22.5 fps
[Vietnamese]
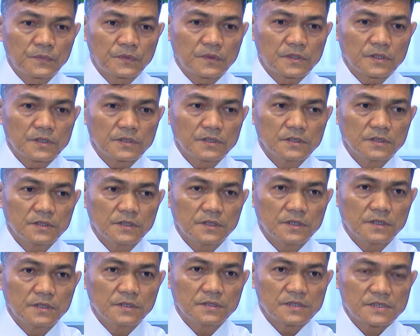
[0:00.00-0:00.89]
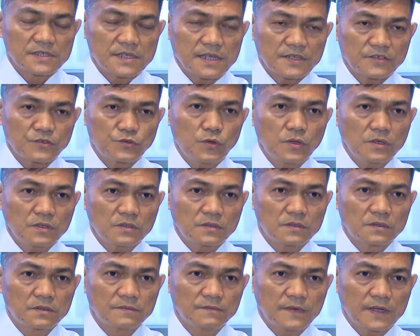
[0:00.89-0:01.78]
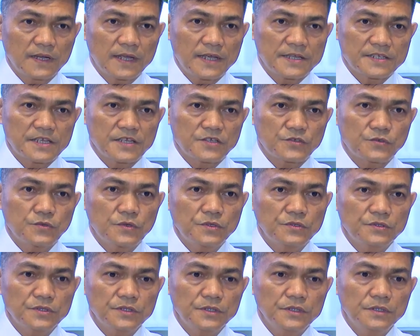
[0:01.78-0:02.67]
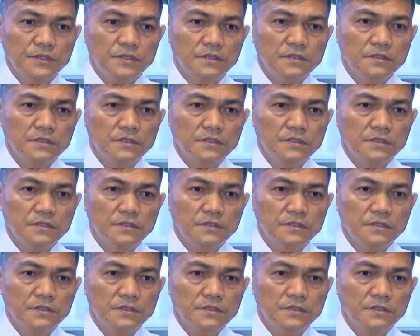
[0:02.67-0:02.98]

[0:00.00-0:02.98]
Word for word: từ sản xuất vận hành sản xuất cho đến